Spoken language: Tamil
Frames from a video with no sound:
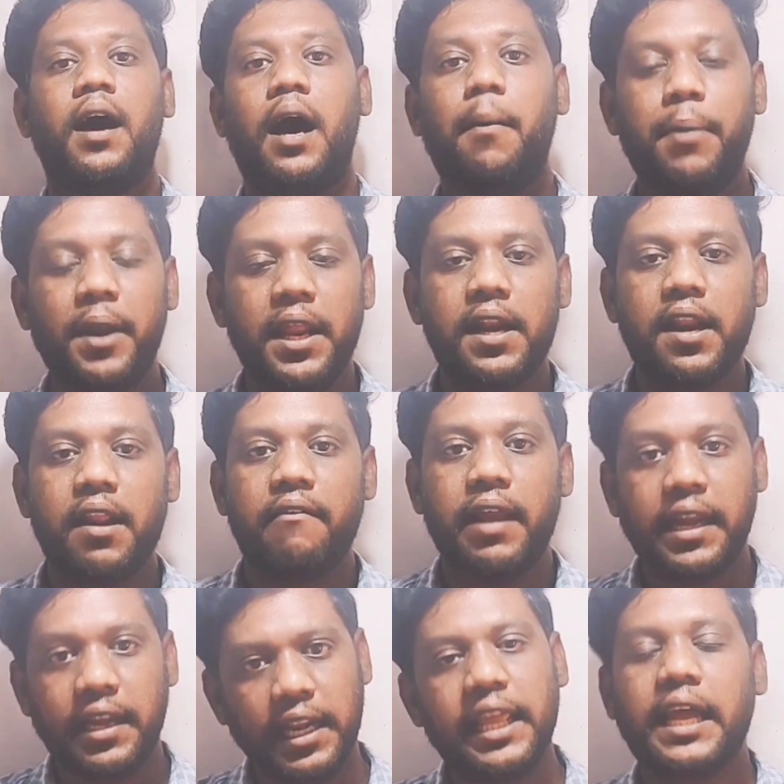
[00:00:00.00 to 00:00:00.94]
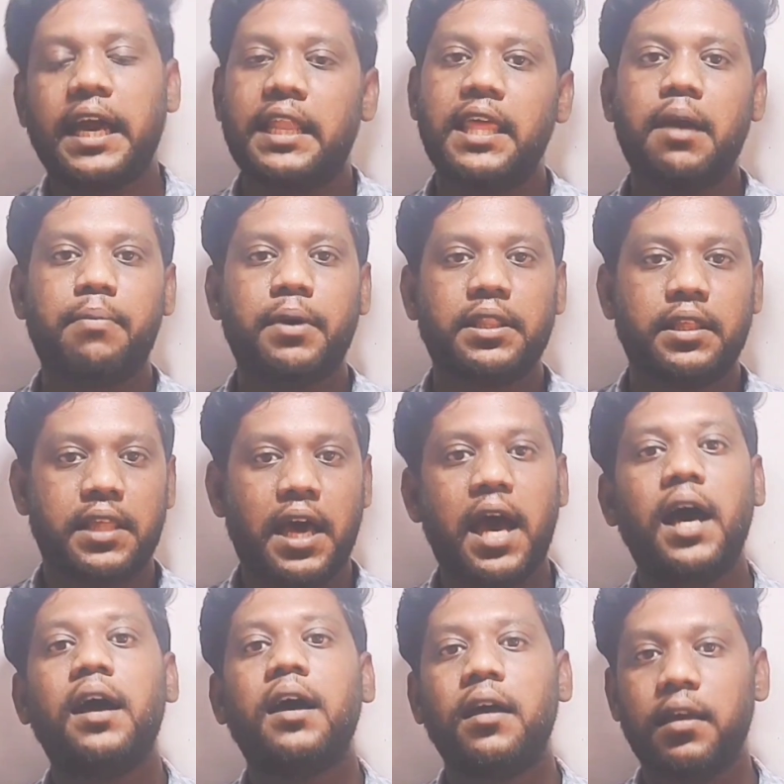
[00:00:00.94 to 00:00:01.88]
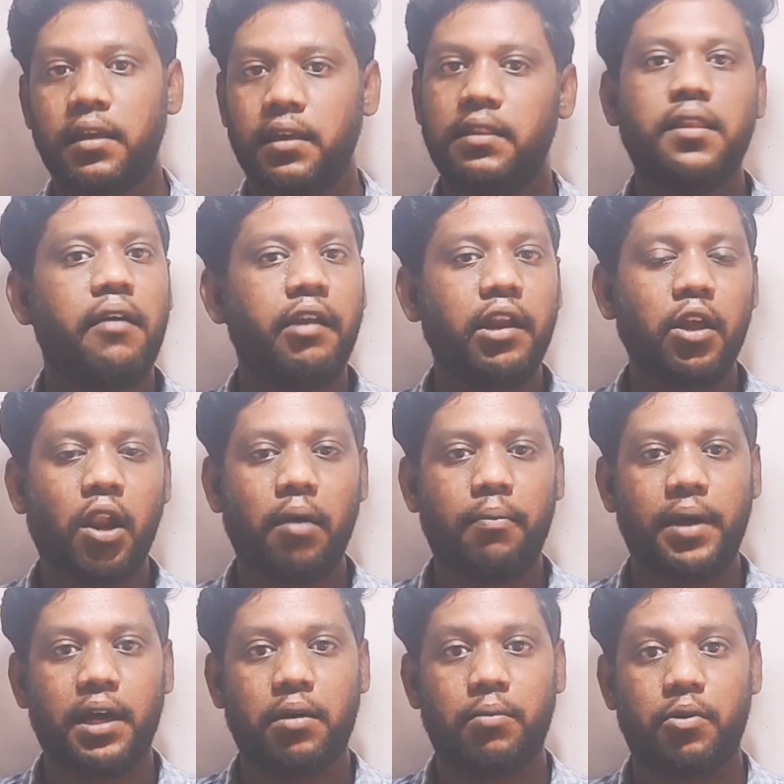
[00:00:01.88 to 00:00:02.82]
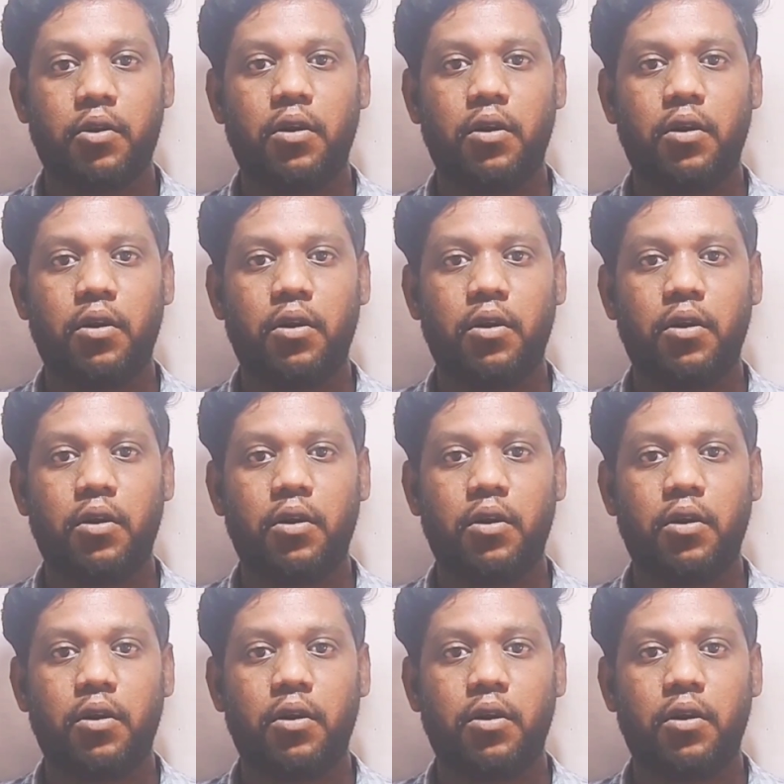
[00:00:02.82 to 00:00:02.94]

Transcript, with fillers: அப்படின்ற வெற்றி கதையை பத்தி தான் இந்த வீடியோல பார்க்க